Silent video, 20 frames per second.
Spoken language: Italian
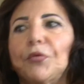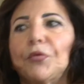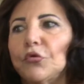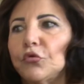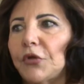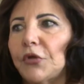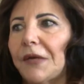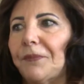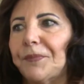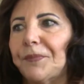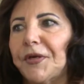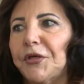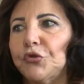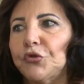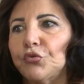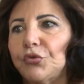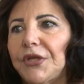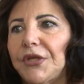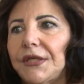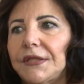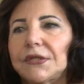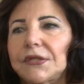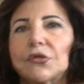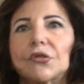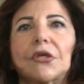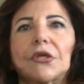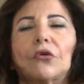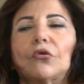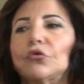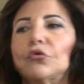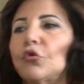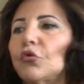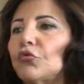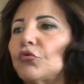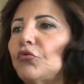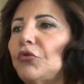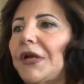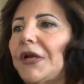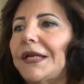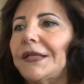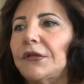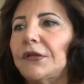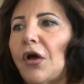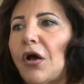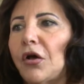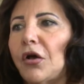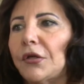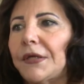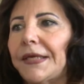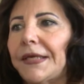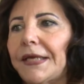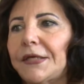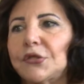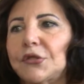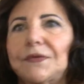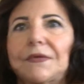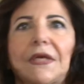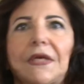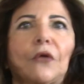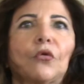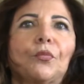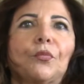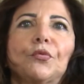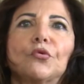più del pregiudizio secondo cui le donne siano